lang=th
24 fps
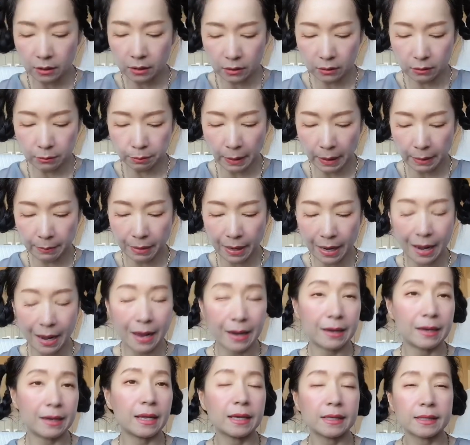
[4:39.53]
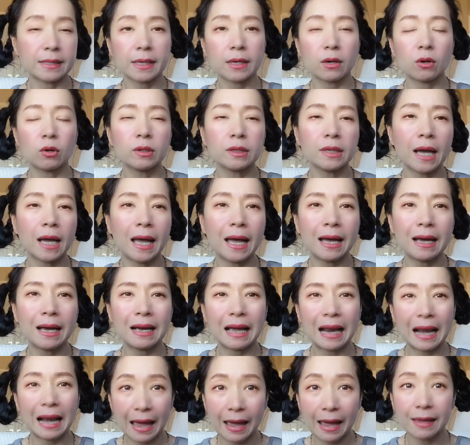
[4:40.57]
อผ่านๆเนี่ยจะค่อนข้าง
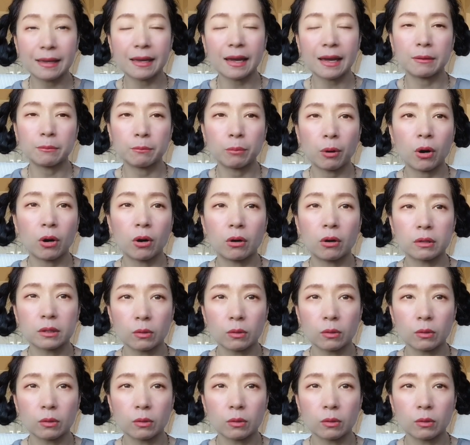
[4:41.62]
คล้ายกันพอ